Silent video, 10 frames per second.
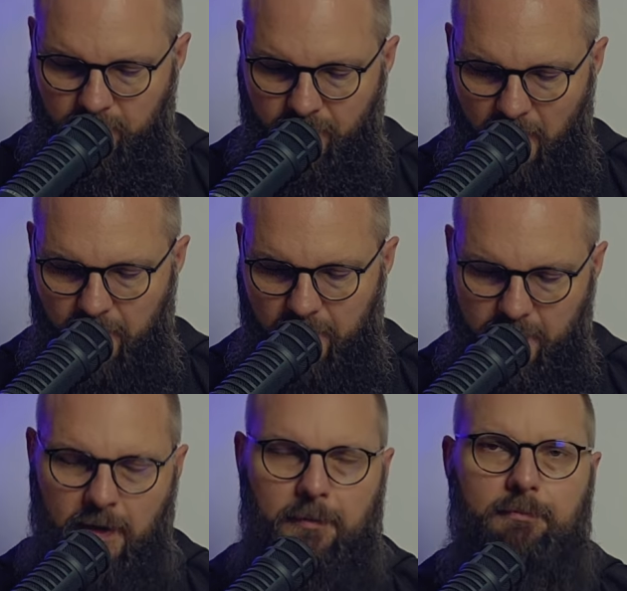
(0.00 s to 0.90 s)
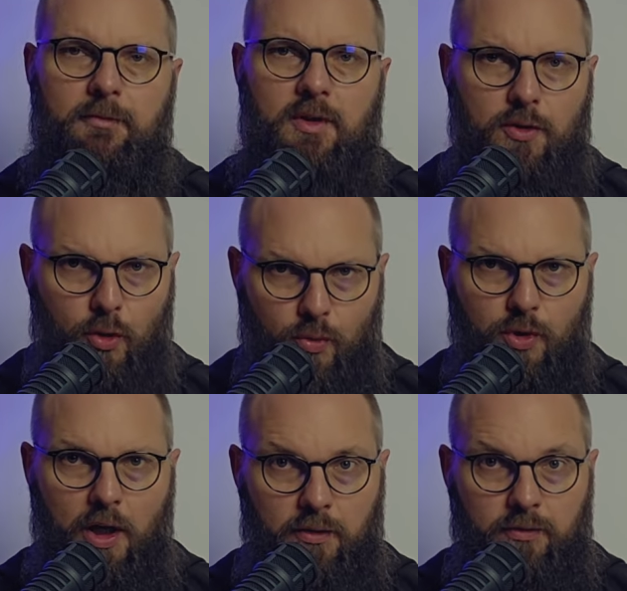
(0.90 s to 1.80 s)
w ręce
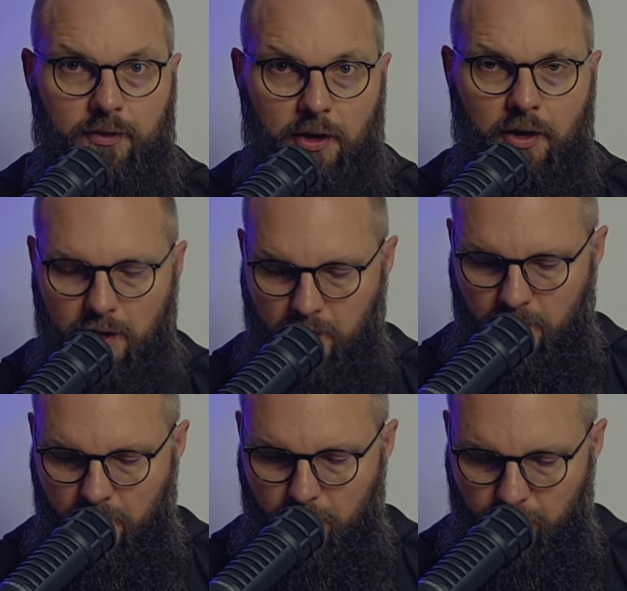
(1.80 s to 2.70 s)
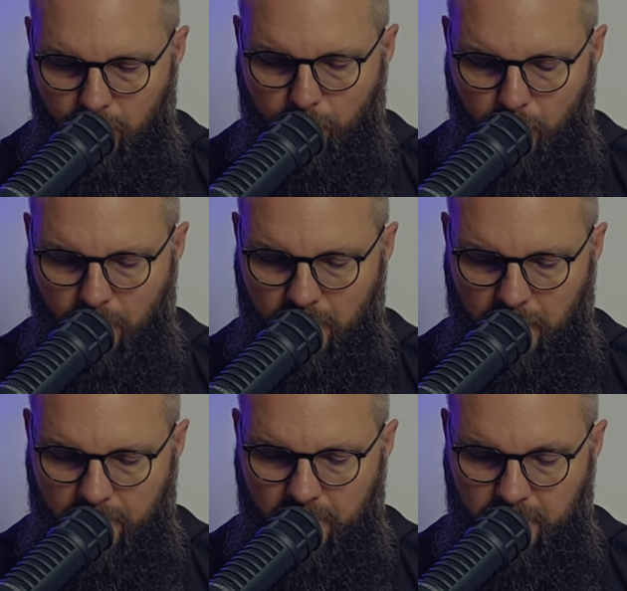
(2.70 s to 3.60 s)
sąsiadów i innych
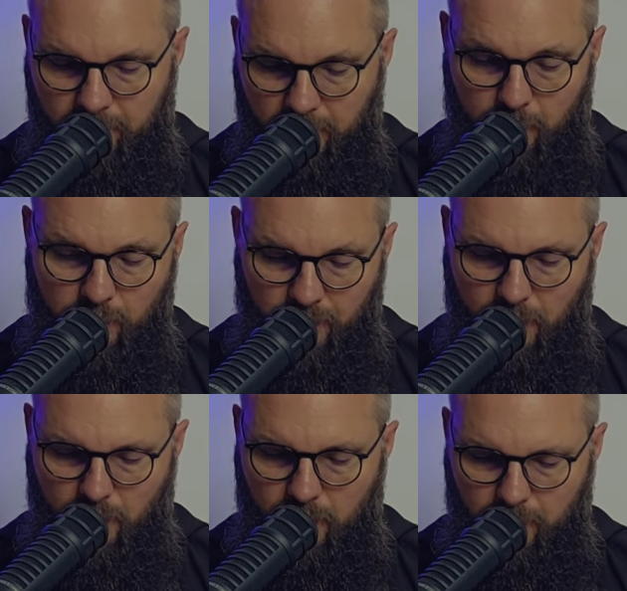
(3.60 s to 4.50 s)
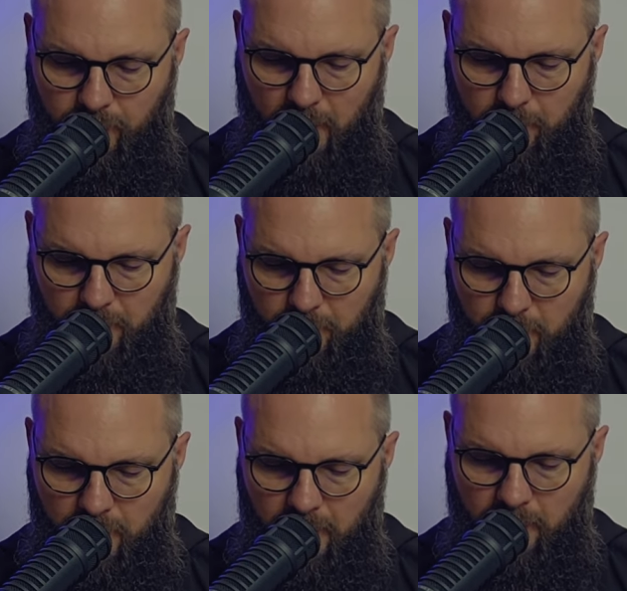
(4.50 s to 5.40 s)
mocarstw. Tak mówi zresztą fragment
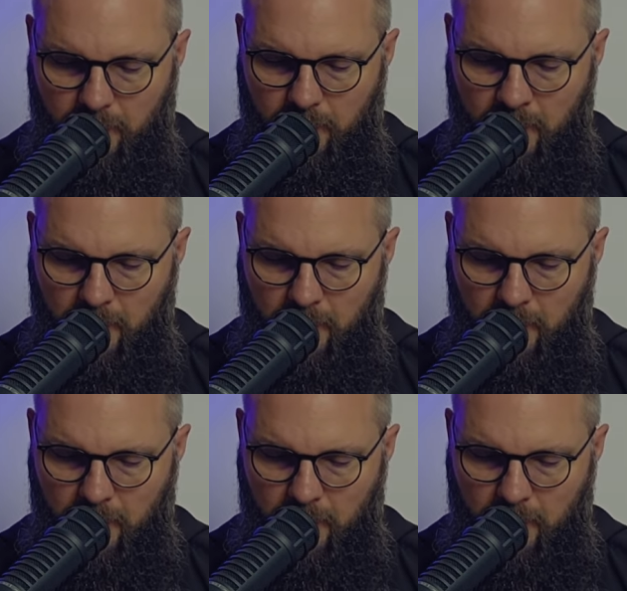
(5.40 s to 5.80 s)
biblijny.